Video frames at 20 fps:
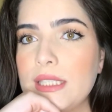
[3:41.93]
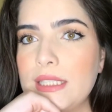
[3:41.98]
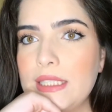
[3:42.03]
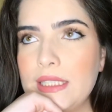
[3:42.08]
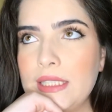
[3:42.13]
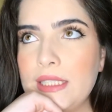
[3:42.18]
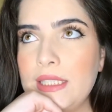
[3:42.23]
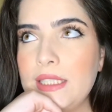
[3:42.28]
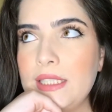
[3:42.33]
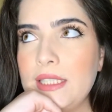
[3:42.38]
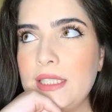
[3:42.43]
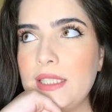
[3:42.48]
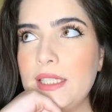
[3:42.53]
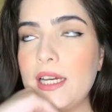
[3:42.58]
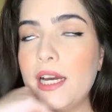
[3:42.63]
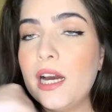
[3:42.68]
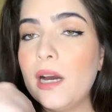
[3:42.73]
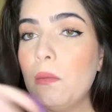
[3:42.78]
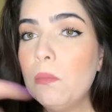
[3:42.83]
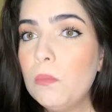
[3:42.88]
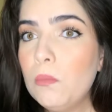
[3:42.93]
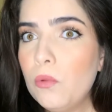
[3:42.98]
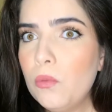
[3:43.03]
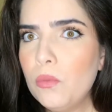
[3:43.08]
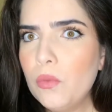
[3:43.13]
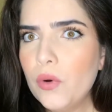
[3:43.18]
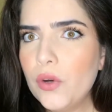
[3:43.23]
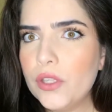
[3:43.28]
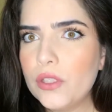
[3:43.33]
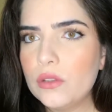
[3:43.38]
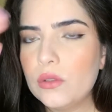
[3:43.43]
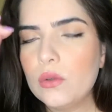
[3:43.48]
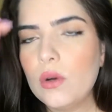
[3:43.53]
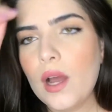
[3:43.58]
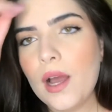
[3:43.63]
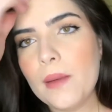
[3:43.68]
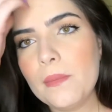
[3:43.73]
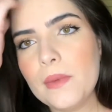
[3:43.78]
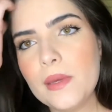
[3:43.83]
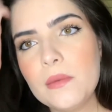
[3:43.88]
E amo muito,
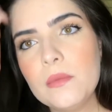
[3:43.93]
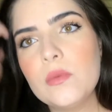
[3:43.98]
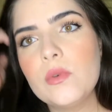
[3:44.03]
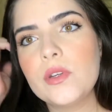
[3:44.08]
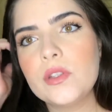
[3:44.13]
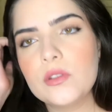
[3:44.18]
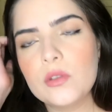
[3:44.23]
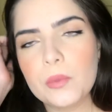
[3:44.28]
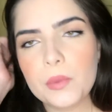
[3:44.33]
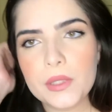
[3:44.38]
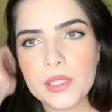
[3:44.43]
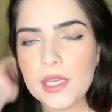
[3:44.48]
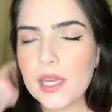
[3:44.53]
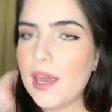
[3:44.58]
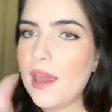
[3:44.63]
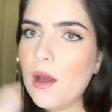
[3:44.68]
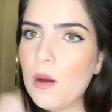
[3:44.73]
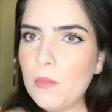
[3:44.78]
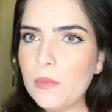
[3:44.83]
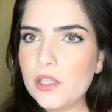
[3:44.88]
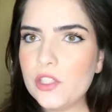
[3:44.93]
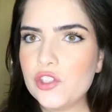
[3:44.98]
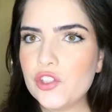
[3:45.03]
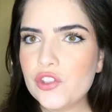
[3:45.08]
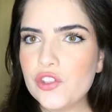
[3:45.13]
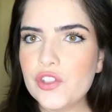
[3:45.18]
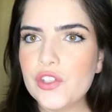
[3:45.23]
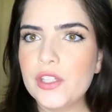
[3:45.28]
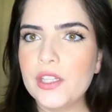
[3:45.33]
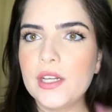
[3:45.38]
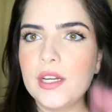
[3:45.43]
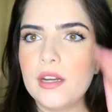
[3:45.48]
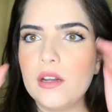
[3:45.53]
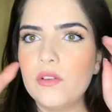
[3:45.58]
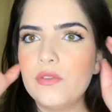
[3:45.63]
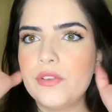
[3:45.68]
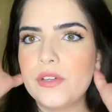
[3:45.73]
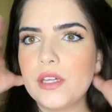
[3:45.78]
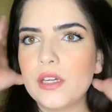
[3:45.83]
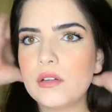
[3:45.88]
amei muito, porque realmente tira,
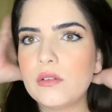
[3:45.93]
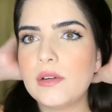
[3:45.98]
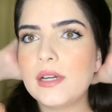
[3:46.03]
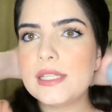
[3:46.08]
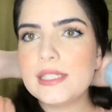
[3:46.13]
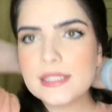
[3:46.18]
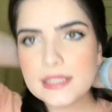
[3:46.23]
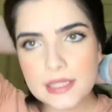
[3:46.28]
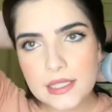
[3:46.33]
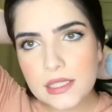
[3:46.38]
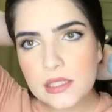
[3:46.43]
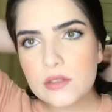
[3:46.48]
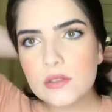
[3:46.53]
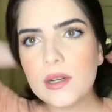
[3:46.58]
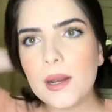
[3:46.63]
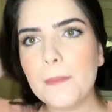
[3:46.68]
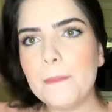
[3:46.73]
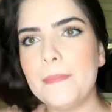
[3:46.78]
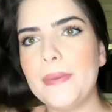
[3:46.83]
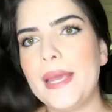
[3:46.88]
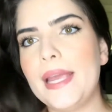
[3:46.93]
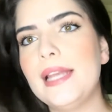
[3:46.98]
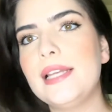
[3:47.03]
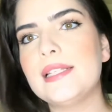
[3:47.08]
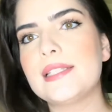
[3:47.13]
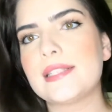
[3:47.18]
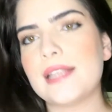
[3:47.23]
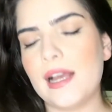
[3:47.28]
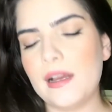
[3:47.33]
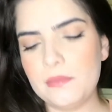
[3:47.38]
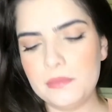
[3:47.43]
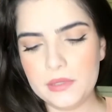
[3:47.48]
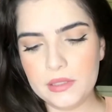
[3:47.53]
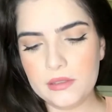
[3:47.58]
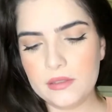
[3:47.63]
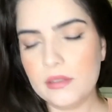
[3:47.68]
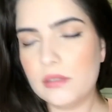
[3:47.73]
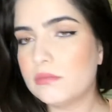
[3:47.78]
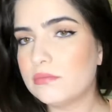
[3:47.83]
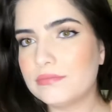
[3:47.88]
não fica com resquício na pele, sabe?
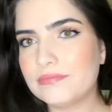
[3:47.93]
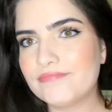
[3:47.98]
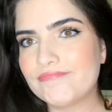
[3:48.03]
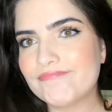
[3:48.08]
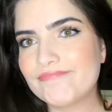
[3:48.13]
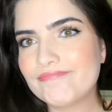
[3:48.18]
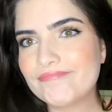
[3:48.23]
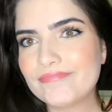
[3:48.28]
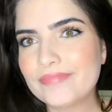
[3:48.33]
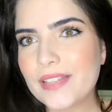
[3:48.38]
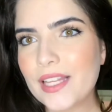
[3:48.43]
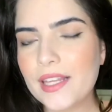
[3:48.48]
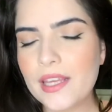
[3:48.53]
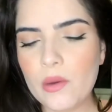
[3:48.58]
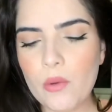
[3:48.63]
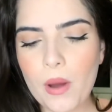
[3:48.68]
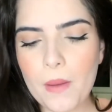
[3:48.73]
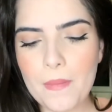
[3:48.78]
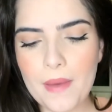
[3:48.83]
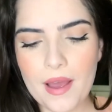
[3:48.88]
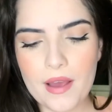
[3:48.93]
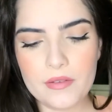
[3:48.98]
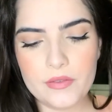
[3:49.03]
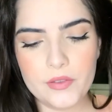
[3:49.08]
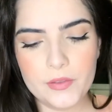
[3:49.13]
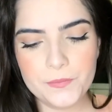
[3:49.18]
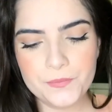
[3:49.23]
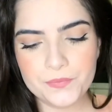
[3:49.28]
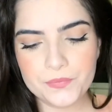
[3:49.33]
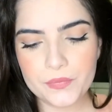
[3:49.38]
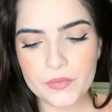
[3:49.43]
Então, eu amava.